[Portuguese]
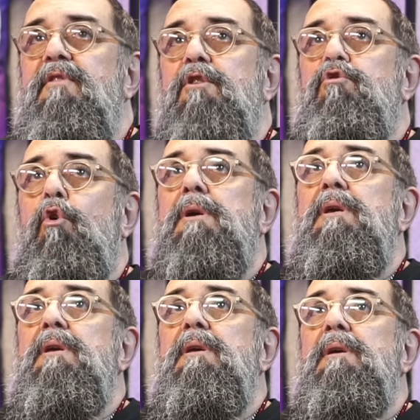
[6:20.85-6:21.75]
inventou
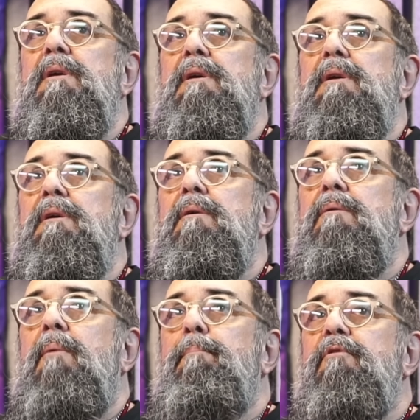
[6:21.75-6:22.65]
que
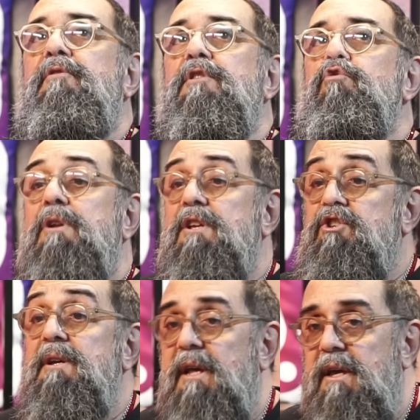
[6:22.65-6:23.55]
uma professora
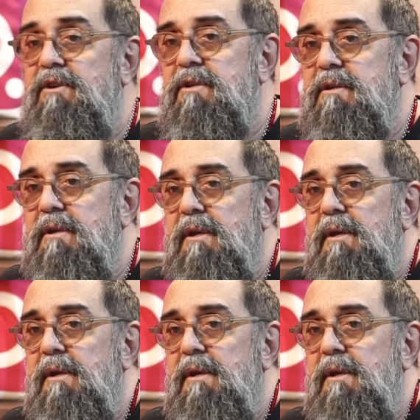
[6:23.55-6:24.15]
de inglês